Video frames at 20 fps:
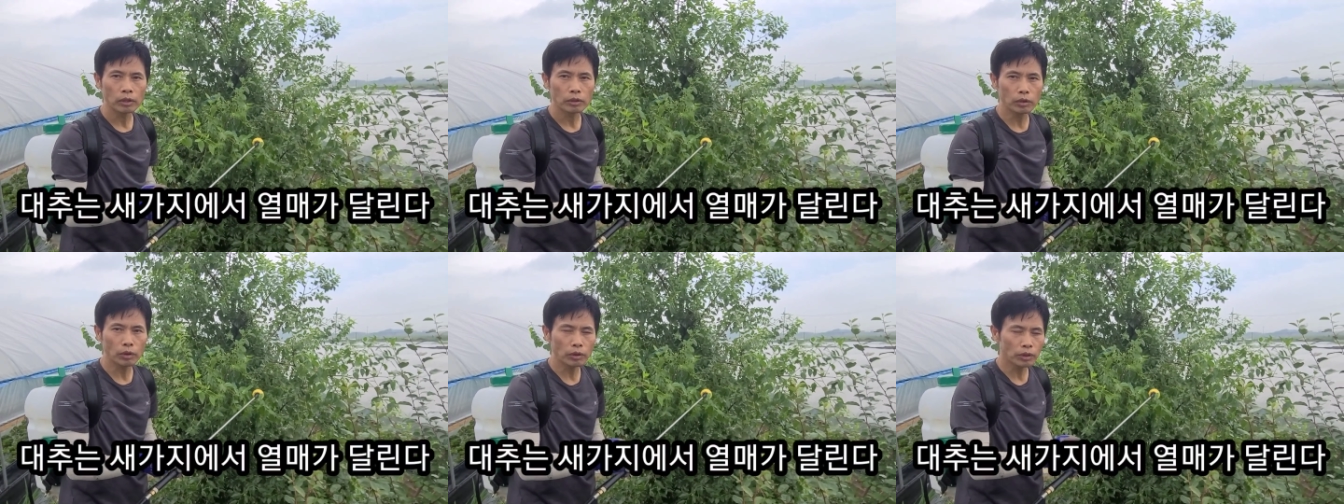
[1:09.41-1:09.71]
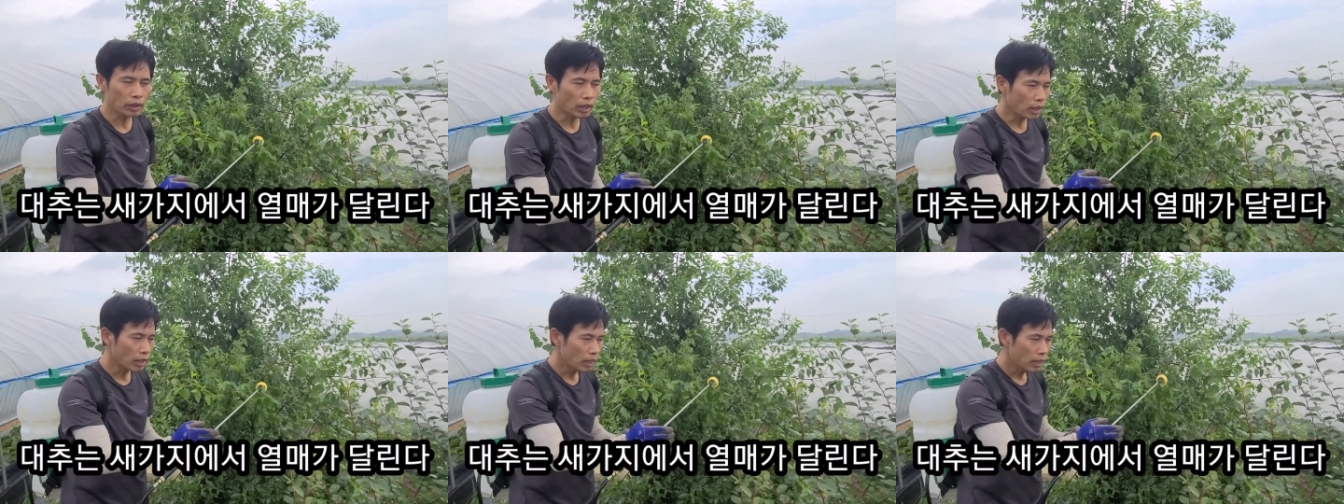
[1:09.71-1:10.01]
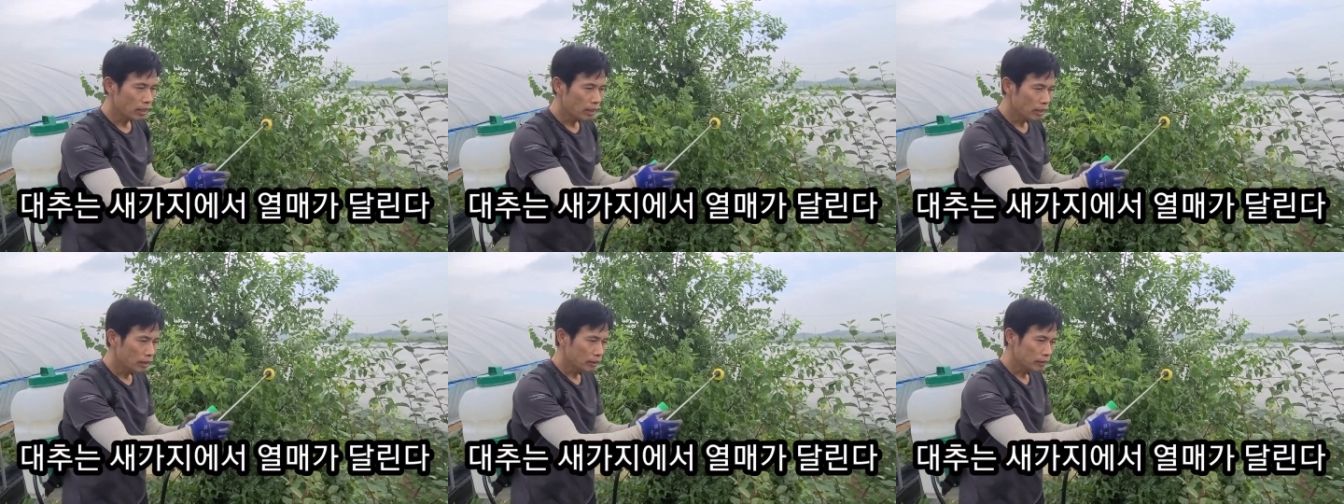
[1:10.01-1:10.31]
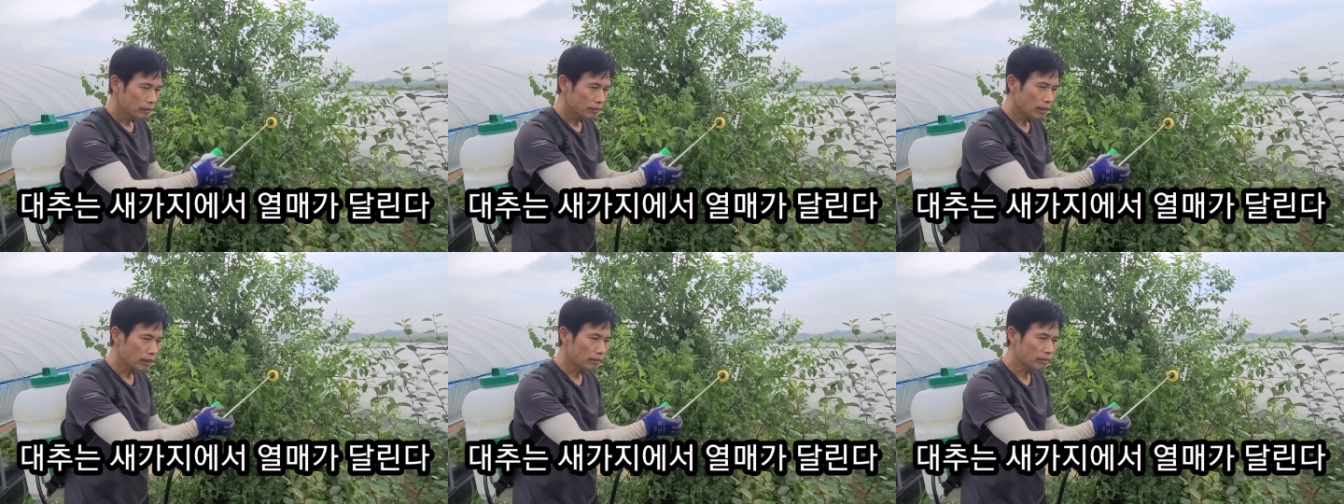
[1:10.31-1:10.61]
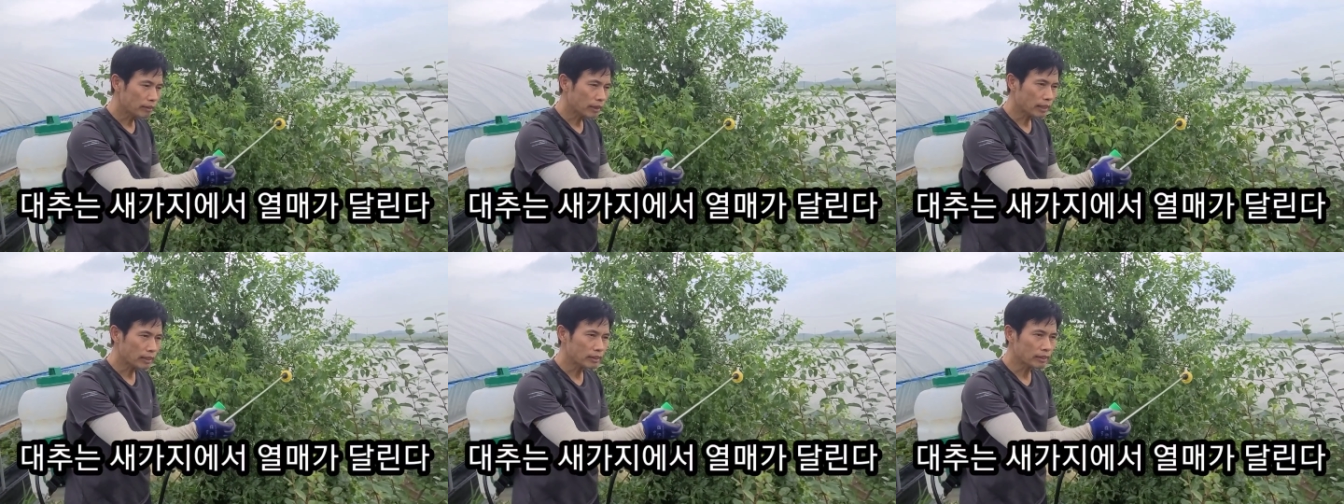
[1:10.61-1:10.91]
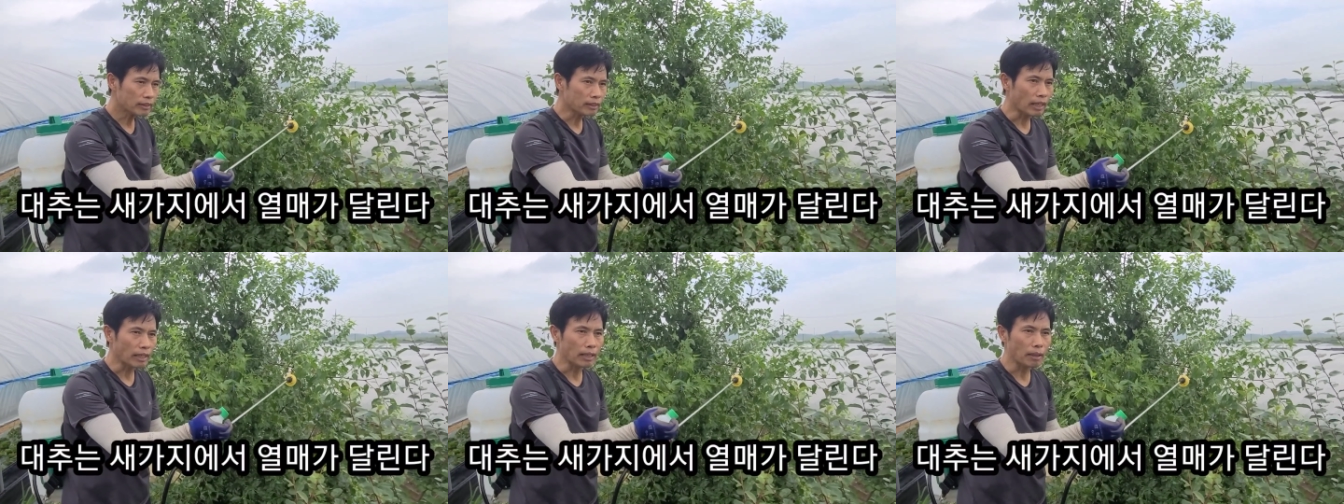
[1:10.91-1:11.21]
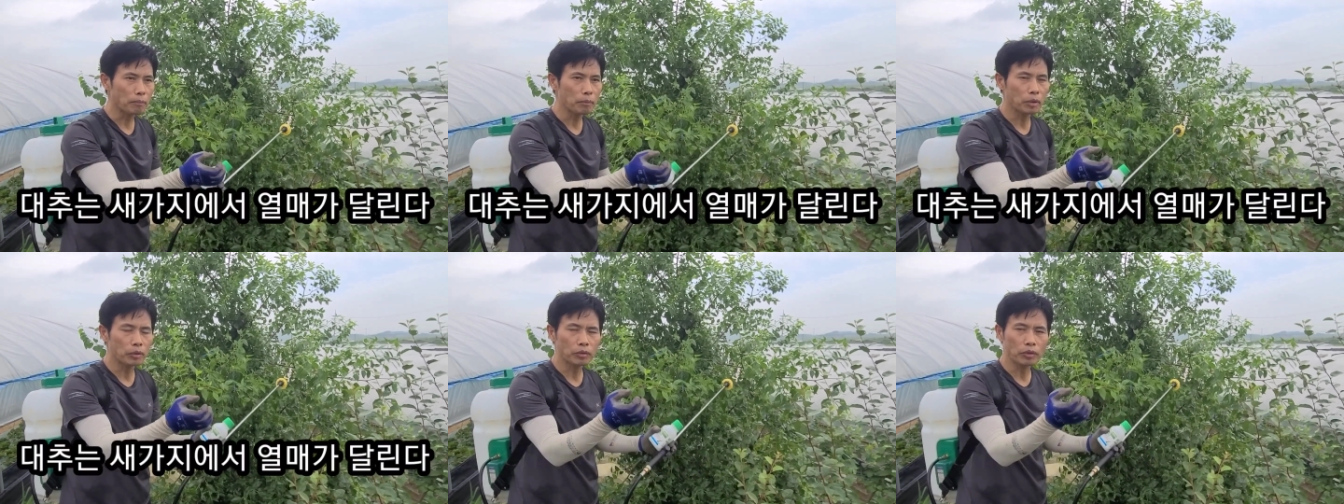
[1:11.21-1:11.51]
그러니까 새싹이
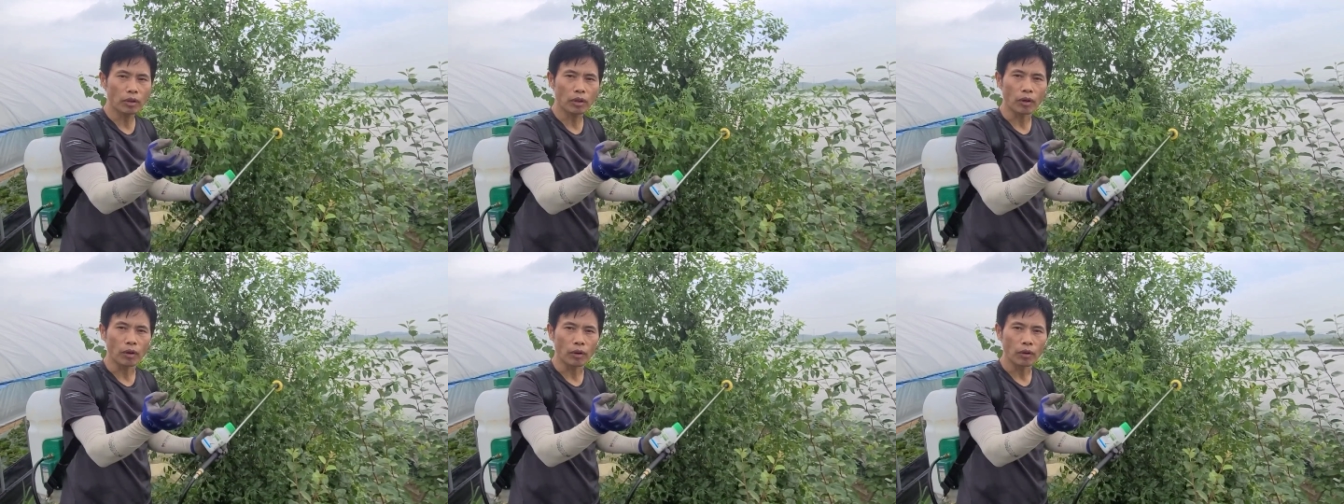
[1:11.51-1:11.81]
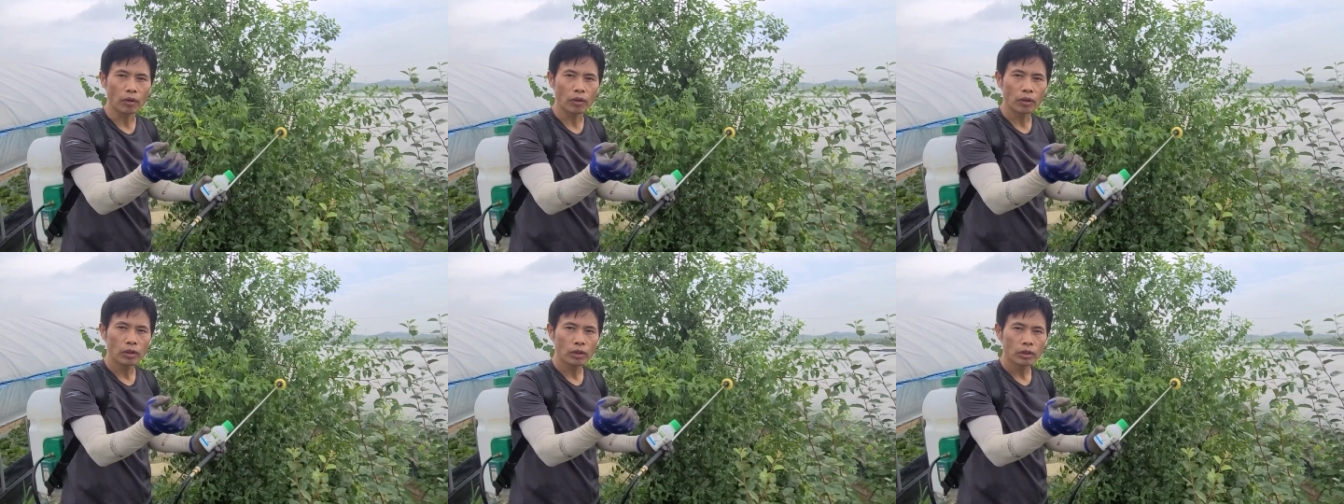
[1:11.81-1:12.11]
자라면서